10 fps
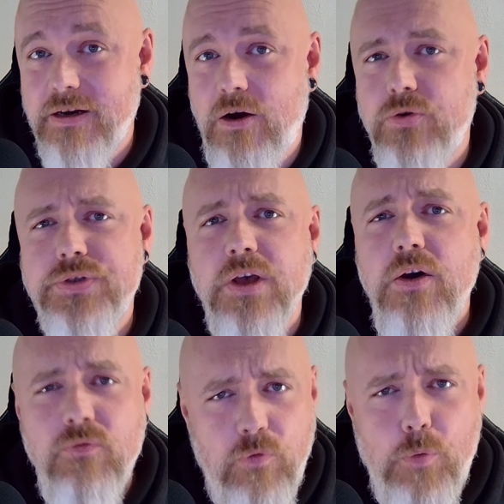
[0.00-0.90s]
raus,
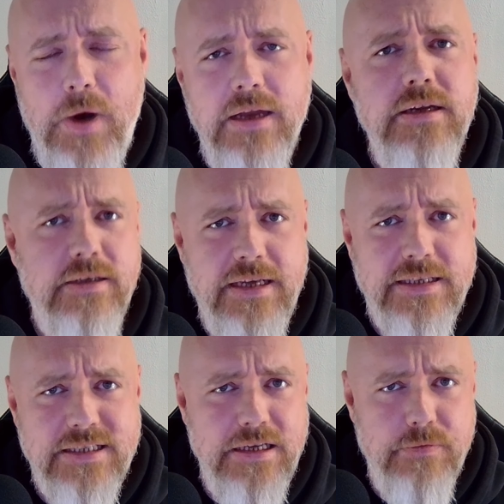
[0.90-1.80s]
wo man
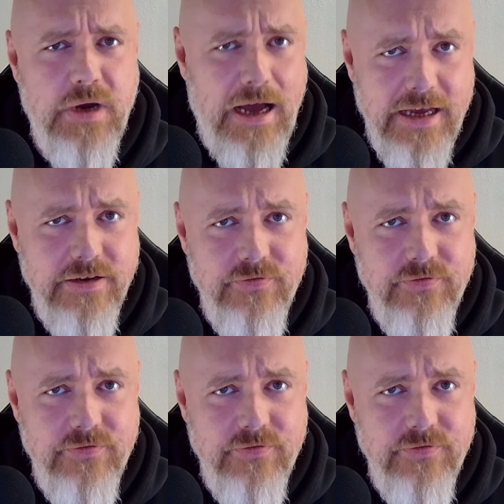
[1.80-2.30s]
jetzt eben rein